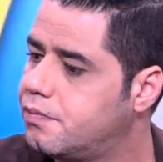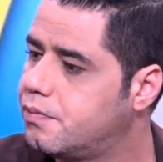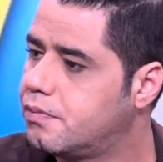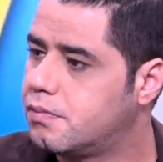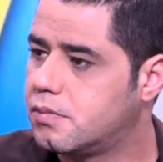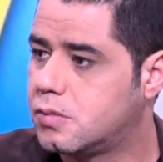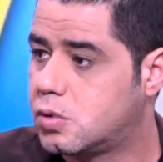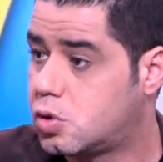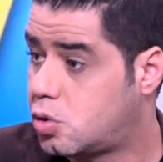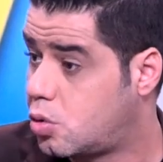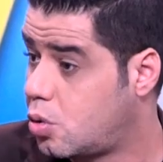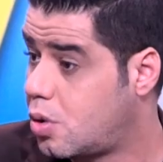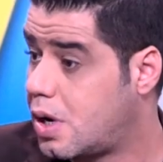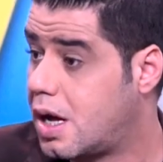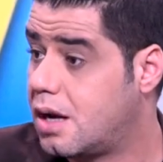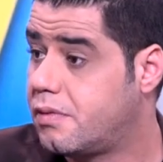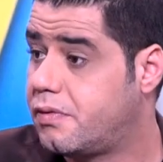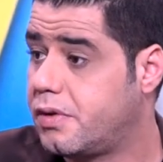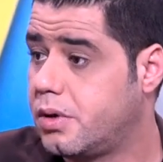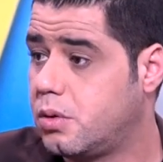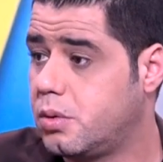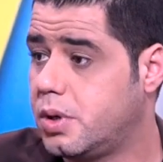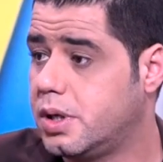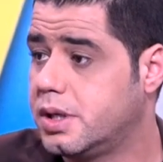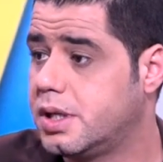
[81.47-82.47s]
دستور
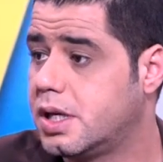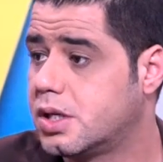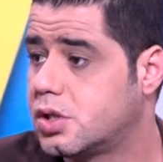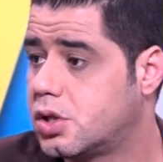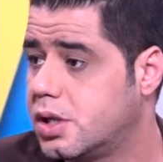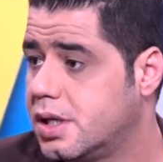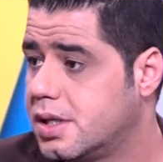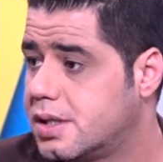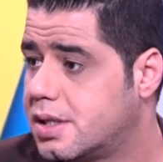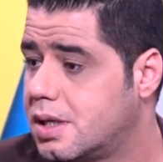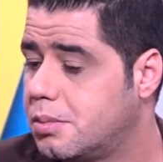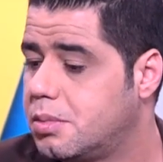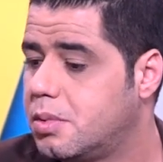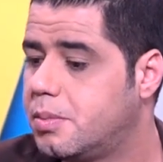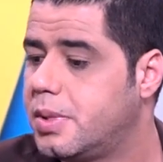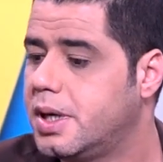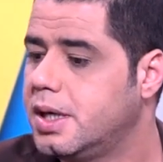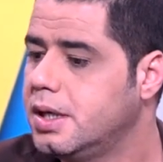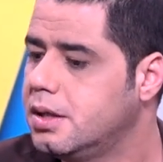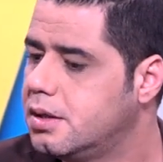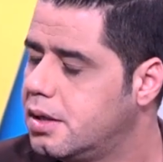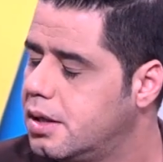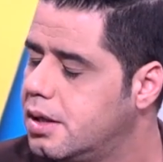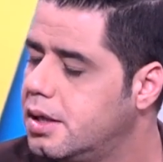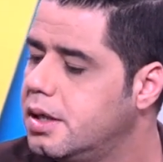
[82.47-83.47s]
2011 ليس
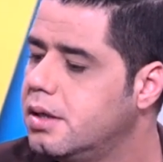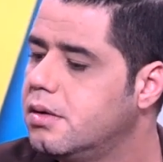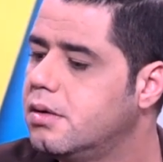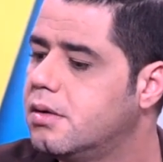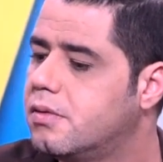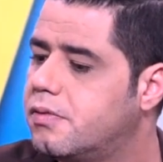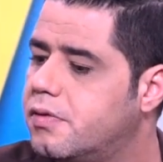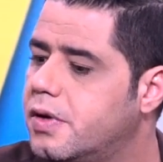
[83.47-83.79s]
ببعيد اللي